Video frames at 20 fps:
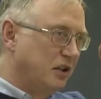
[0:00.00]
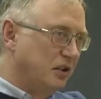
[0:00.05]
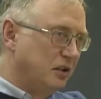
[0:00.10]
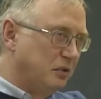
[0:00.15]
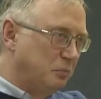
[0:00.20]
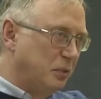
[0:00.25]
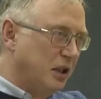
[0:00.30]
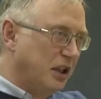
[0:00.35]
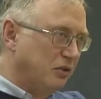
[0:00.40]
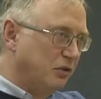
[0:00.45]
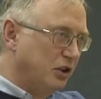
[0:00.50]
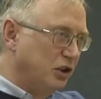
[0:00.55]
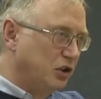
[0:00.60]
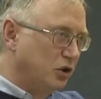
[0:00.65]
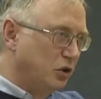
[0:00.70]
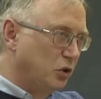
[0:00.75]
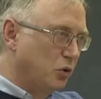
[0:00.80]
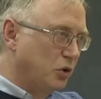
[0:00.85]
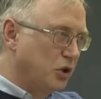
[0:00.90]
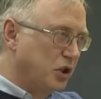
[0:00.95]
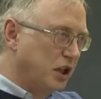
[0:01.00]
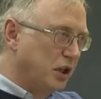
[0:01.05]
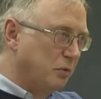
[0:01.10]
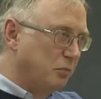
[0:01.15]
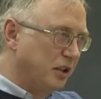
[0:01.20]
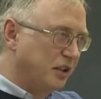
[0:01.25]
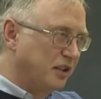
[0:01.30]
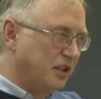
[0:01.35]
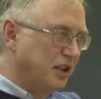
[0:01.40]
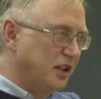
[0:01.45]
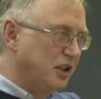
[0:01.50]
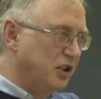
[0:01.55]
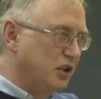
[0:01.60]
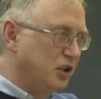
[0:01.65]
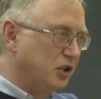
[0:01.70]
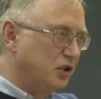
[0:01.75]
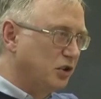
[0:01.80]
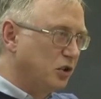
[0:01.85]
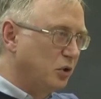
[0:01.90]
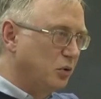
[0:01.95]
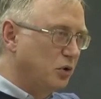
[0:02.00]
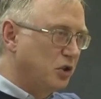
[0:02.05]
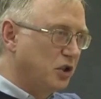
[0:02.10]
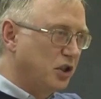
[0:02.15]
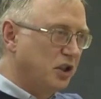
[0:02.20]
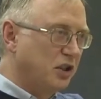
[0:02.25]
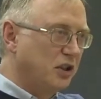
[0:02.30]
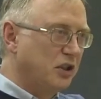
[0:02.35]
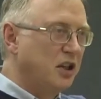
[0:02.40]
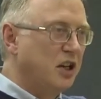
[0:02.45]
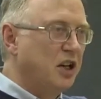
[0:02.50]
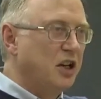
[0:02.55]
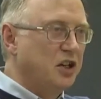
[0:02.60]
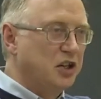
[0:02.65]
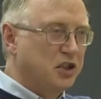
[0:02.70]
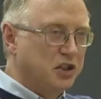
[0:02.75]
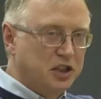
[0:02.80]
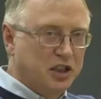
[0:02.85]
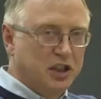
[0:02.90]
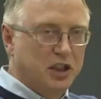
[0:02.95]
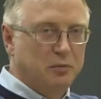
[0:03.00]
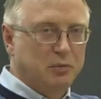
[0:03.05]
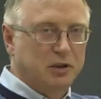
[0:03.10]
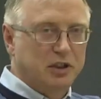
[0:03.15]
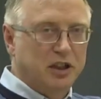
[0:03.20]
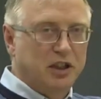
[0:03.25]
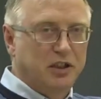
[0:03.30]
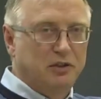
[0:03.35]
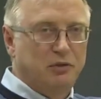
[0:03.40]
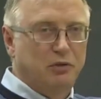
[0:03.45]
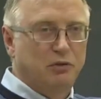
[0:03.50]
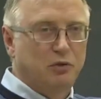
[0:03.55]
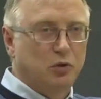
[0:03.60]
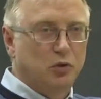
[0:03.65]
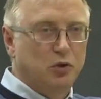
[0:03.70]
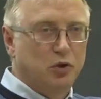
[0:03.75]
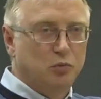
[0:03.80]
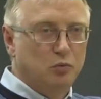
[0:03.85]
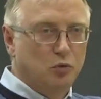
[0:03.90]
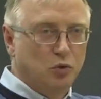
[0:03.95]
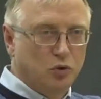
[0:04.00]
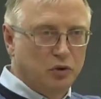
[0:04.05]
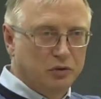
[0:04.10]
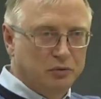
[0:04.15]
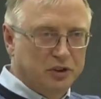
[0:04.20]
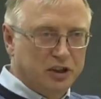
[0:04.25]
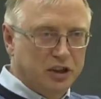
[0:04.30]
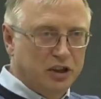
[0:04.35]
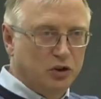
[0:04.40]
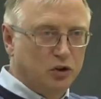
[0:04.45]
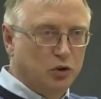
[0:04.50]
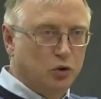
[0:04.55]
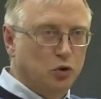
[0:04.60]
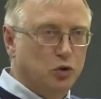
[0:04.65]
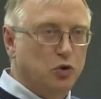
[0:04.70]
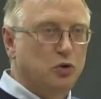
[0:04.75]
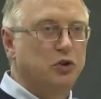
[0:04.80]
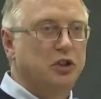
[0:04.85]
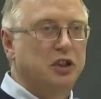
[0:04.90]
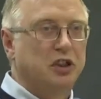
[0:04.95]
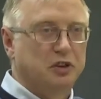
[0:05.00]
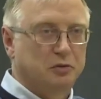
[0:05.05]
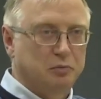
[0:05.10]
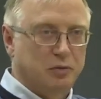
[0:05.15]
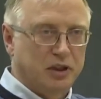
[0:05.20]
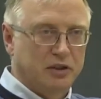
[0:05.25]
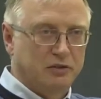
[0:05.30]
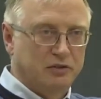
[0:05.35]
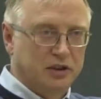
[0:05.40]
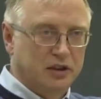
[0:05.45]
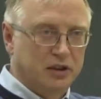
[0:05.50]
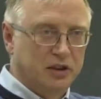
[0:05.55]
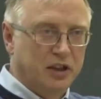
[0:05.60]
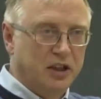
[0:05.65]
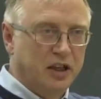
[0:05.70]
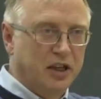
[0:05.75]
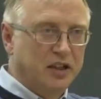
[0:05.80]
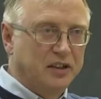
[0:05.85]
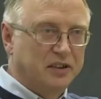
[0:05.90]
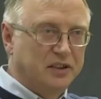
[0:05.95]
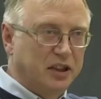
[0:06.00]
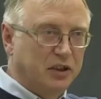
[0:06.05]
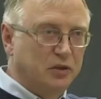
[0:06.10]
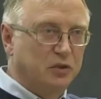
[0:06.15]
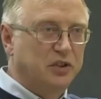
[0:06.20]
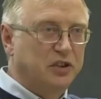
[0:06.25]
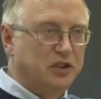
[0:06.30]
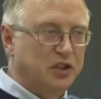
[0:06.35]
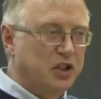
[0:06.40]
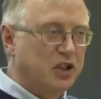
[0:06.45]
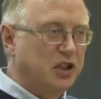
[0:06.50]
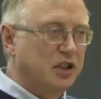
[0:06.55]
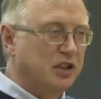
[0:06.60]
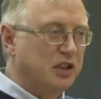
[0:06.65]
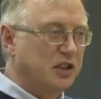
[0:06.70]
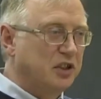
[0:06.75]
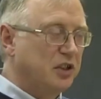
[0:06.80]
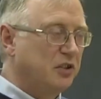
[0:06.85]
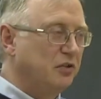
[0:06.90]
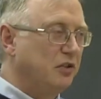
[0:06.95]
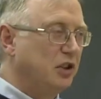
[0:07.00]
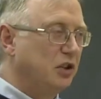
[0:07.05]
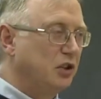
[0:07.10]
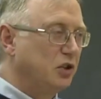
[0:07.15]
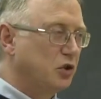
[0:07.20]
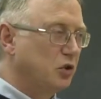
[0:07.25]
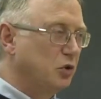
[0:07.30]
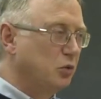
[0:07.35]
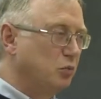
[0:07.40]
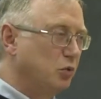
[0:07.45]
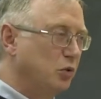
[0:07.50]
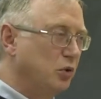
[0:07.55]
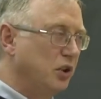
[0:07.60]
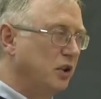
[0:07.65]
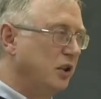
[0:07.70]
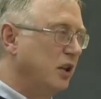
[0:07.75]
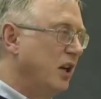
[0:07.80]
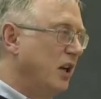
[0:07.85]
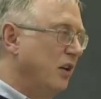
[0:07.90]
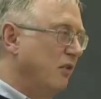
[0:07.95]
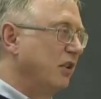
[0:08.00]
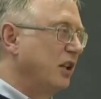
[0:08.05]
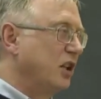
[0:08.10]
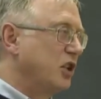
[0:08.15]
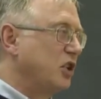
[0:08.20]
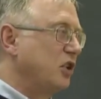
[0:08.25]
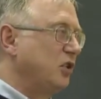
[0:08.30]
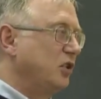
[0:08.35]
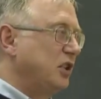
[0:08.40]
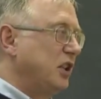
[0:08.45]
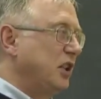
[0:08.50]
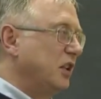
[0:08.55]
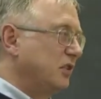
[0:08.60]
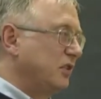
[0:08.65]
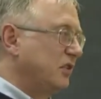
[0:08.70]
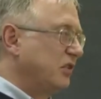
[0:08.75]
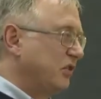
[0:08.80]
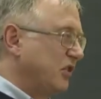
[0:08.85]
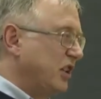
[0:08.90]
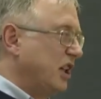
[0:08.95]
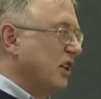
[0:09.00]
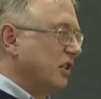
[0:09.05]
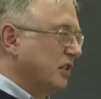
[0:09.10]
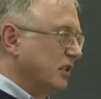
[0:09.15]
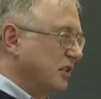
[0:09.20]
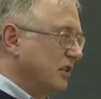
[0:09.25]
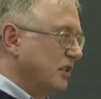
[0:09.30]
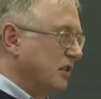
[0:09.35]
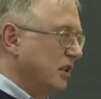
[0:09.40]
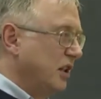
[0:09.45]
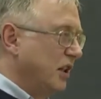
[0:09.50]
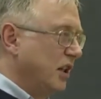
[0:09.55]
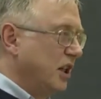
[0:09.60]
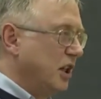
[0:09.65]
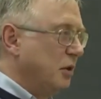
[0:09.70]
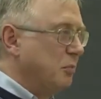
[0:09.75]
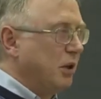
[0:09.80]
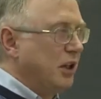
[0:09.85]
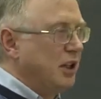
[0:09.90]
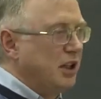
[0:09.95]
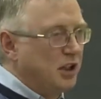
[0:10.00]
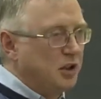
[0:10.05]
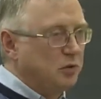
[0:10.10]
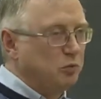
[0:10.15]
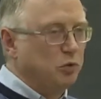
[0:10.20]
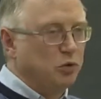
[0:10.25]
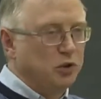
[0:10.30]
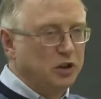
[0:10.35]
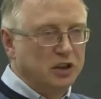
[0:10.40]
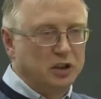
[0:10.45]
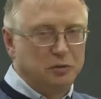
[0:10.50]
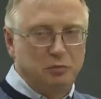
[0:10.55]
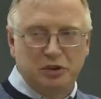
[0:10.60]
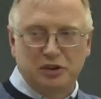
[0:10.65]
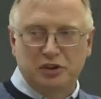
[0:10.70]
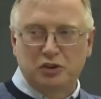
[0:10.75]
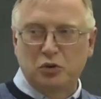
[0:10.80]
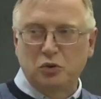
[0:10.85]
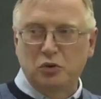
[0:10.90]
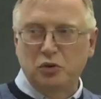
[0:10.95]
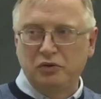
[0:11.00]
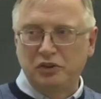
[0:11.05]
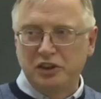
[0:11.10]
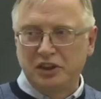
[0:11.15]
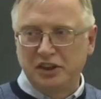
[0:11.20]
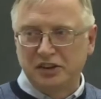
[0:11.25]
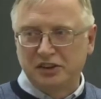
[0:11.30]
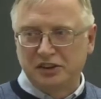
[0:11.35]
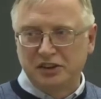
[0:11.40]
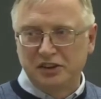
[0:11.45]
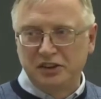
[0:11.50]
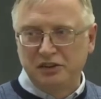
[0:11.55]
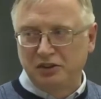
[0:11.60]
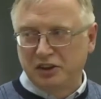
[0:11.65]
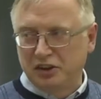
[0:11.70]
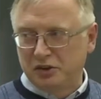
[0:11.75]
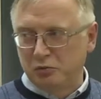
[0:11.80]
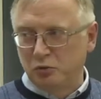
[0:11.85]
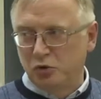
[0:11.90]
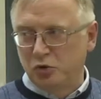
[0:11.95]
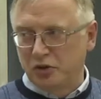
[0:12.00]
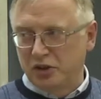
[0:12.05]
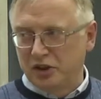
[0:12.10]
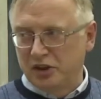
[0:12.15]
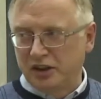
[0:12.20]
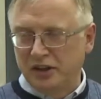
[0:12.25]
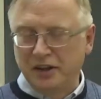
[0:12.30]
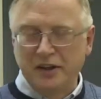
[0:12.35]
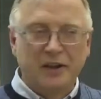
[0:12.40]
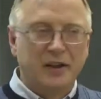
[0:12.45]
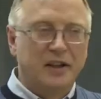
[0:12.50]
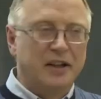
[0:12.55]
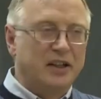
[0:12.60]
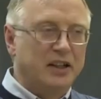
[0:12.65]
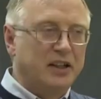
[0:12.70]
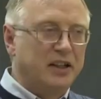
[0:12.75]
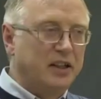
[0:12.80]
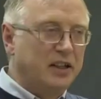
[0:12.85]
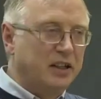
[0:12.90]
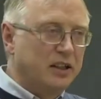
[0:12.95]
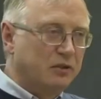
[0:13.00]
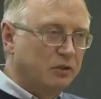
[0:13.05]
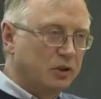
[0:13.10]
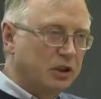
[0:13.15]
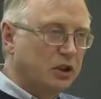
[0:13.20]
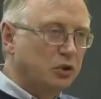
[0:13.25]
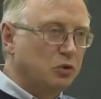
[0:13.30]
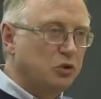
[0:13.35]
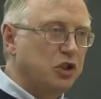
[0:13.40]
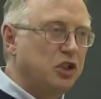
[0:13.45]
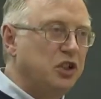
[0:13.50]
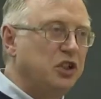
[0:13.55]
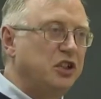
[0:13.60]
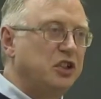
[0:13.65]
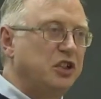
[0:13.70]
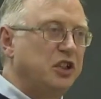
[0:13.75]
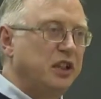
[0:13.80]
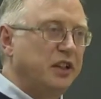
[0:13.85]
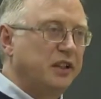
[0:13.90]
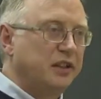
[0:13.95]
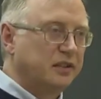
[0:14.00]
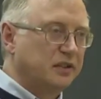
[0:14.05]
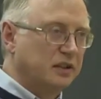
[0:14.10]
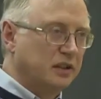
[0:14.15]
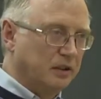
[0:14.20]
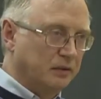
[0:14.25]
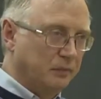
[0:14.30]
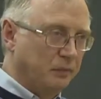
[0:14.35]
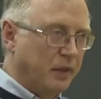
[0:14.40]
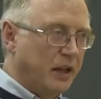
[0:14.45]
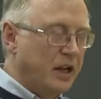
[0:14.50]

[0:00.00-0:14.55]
с первой строчки и последние строчки «Жития Петра и Февронии Муромских» до чудес, правда. Становится совершенно очевидно, что Бунин вложил текст в текст. И понять Бунина без другого текста невозможно. И вот это очень интересно.